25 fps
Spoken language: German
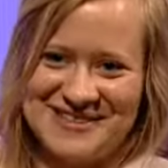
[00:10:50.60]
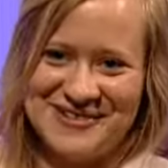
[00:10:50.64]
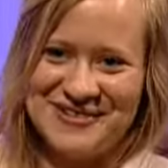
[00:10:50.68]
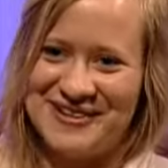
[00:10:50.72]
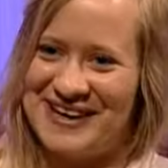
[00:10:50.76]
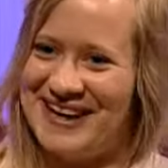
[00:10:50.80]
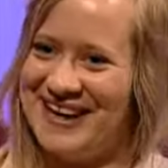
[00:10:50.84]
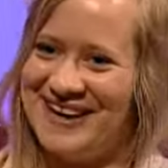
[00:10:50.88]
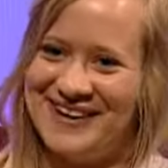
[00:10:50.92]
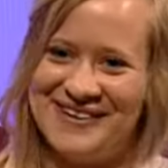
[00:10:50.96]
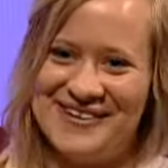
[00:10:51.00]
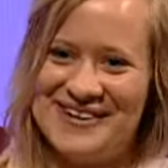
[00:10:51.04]

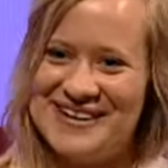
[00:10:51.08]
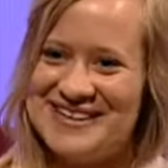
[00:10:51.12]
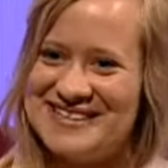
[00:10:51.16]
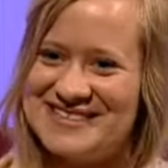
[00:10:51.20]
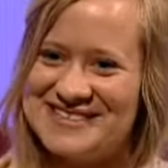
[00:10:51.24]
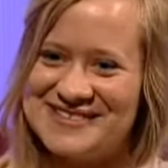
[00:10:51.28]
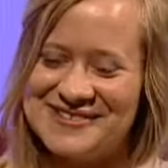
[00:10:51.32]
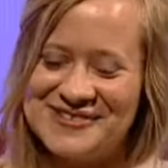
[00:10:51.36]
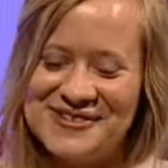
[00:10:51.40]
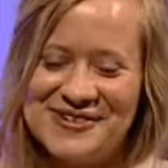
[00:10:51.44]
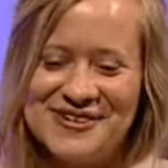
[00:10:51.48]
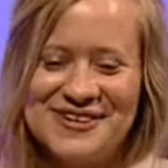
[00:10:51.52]
zugehe oder
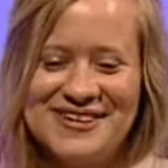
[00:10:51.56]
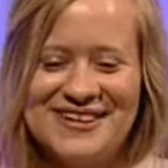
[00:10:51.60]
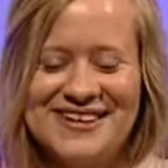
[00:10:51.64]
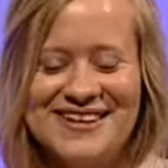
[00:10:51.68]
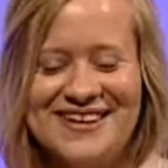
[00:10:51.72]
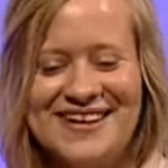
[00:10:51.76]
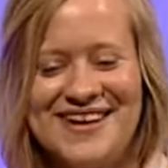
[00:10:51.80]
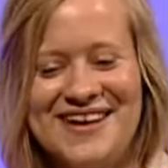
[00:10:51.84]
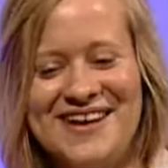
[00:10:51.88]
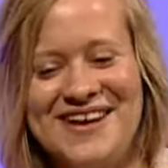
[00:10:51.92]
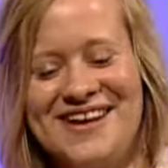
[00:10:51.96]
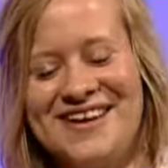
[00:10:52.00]
so. Und
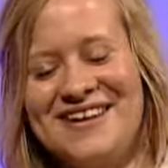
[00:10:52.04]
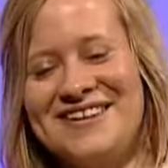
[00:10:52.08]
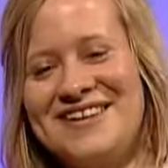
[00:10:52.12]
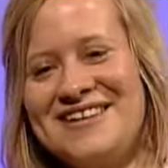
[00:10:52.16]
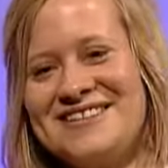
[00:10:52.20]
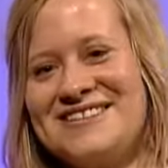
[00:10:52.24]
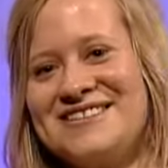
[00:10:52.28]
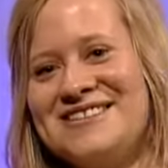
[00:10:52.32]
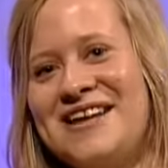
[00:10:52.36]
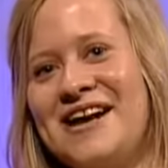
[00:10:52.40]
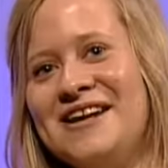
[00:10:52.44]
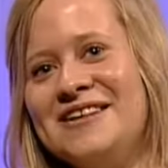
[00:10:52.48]

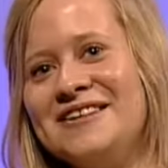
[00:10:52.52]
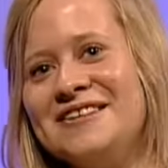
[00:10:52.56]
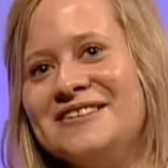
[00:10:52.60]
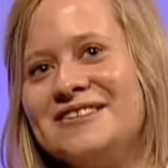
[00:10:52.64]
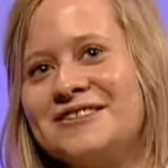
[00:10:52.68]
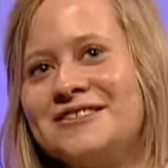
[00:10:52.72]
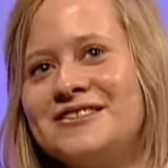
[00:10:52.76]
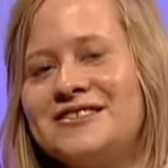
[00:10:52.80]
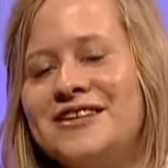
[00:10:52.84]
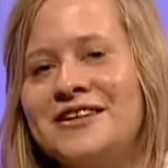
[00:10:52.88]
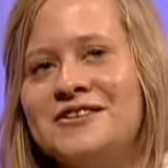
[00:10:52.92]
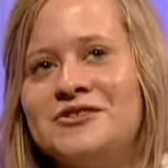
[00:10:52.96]
das ist halt
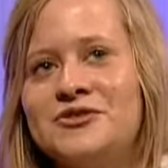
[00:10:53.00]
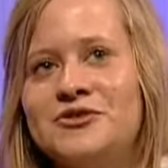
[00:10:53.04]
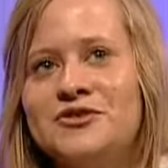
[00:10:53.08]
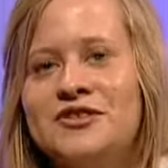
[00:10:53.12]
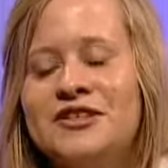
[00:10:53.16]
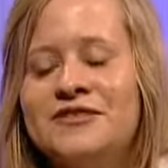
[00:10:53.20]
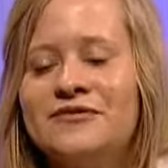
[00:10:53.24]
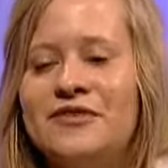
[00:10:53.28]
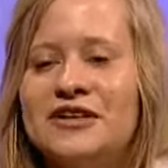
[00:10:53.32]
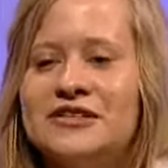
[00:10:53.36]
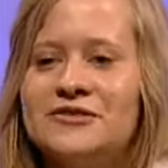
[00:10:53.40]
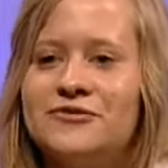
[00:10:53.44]
interessant zu
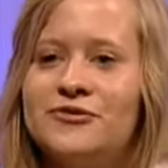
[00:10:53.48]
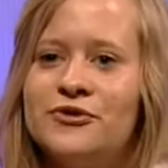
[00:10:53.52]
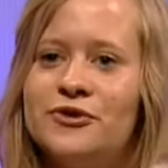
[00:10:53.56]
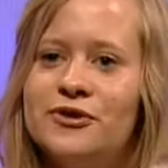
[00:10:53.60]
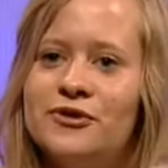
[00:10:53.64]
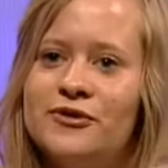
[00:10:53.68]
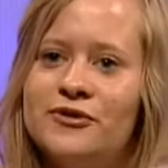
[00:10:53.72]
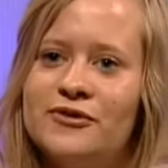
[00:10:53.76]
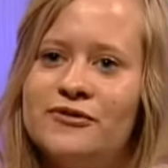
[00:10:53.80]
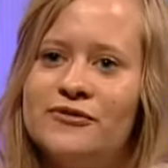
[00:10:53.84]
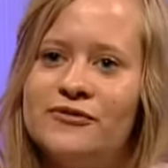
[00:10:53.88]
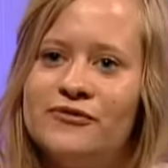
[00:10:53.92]
sehen, was
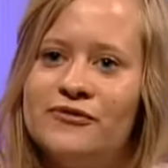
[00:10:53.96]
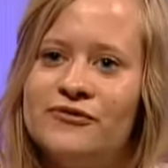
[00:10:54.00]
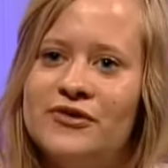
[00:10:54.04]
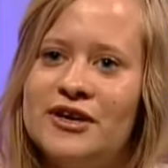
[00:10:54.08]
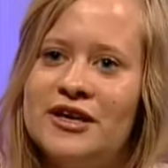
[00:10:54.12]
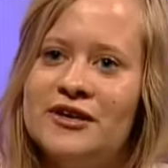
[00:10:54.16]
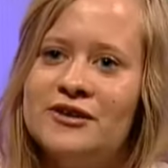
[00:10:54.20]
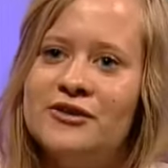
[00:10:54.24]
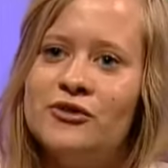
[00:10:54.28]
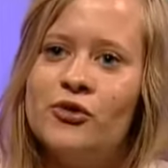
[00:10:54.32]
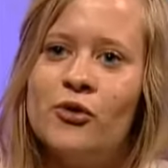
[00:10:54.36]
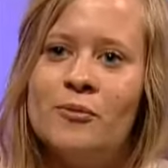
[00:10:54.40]
für
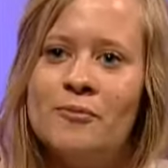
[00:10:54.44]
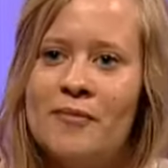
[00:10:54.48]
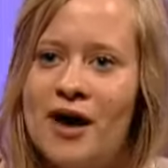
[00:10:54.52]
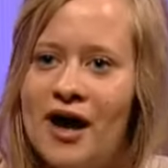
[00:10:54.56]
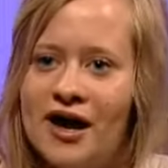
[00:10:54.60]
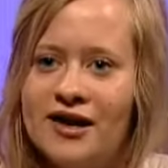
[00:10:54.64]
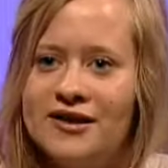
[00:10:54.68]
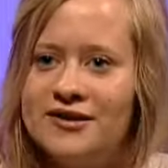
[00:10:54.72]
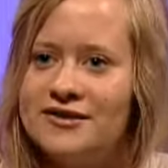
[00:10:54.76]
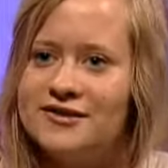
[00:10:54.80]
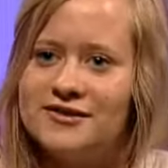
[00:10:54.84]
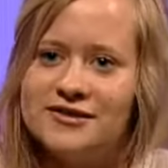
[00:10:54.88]
wen
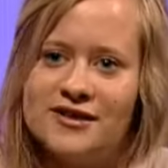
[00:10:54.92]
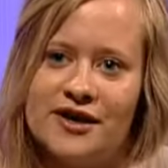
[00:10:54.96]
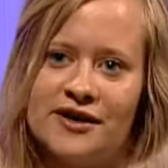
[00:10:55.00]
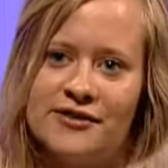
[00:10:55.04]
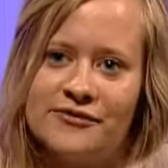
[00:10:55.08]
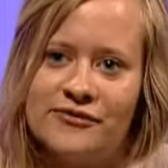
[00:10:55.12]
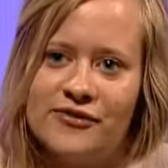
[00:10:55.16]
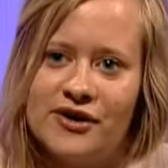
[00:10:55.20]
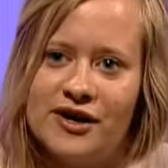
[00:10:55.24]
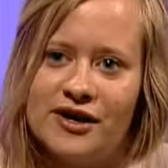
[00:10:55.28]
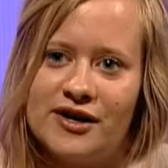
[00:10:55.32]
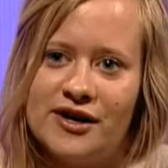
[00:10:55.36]
normal ist
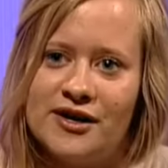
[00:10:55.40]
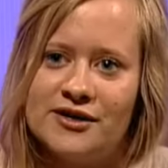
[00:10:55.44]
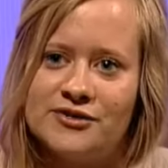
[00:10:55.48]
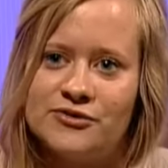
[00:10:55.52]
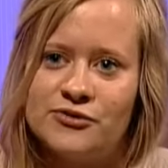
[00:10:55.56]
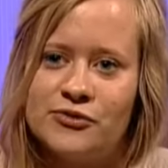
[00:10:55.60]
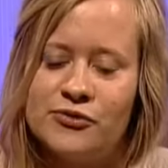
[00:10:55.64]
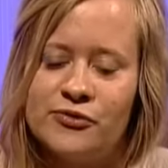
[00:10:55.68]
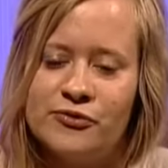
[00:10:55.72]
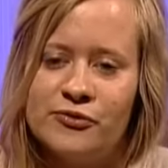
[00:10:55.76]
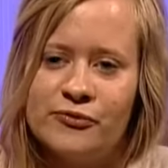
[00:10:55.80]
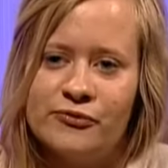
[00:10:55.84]
einfach.
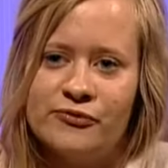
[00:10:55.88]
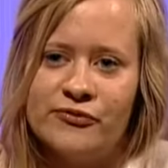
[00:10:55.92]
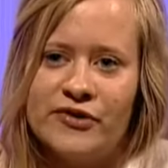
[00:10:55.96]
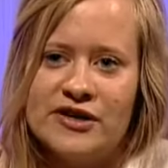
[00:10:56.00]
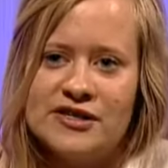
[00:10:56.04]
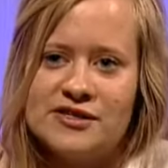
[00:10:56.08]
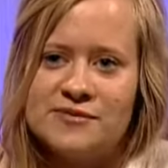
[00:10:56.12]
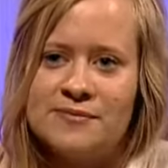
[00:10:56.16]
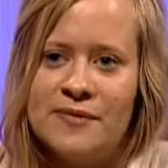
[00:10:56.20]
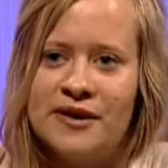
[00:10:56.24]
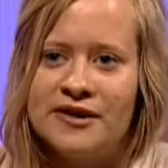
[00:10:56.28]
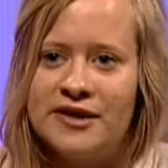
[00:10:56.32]
Also
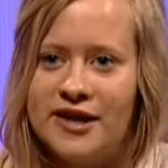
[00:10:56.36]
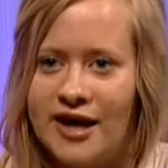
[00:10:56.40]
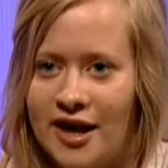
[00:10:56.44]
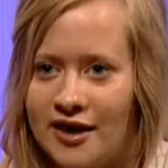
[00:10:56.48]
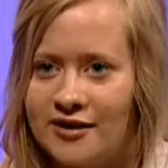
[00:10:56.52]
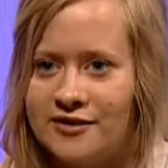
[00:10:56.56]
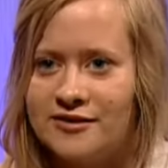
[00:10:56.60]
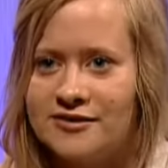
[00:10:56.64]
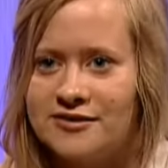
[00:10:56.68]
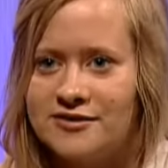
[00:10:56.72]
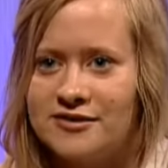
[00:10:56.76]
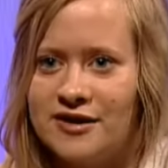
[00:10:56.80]
was man
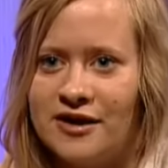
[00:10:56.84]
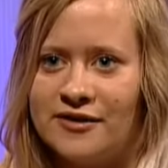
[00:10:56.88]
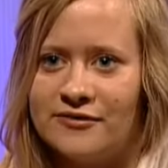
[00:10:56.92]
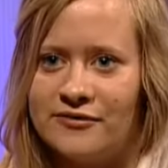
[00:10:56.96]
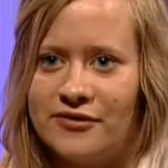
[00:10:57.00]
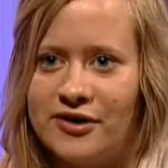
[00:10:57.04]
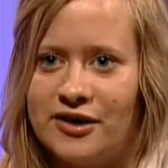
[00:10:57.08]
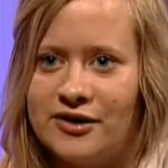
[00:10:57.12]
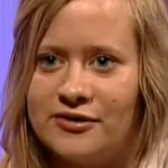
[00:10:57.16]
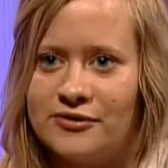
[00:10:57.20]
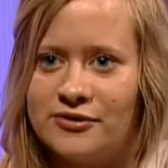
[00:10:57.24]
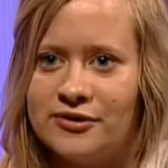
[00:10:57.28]
kennt
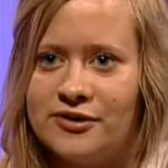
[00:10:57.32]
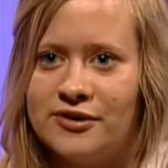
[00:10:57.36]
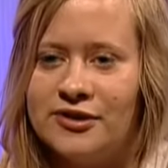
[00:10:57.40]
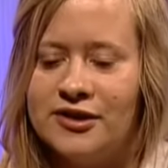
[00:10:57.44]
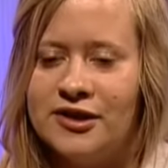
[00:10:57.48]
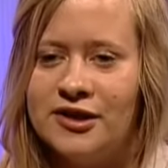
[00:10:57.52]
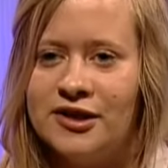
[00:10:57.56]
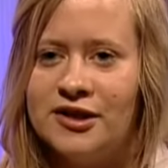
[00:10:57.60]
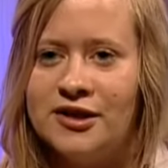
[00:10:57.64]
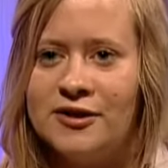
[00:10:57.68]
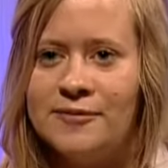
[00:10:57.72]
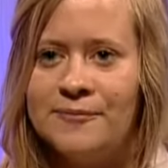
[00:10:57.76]
einfach. Und
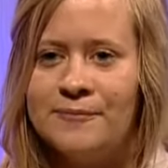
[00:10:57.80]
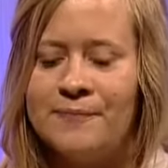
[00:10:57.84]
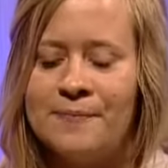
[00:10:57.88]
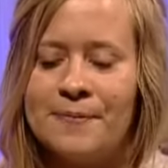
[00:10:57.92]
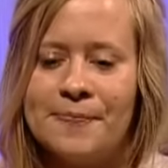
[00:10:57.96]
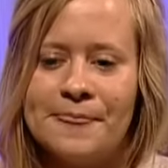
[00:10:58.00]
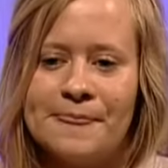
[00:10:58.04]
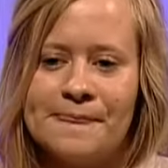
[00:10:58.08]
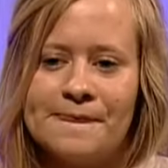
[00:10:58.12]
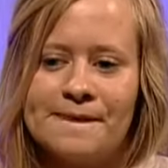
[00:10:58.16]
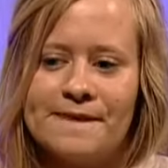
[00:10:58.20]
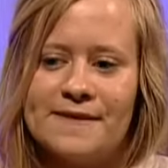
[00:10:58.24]

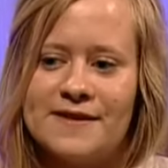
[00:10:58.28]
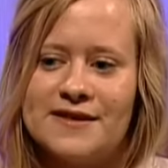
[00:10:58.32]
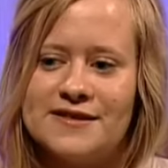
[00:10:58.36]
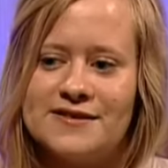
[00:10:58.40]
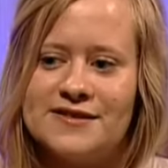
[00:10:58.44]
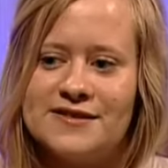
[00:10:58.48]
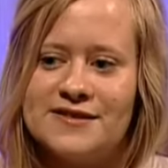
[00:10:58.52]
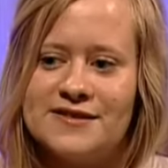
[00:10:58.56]
das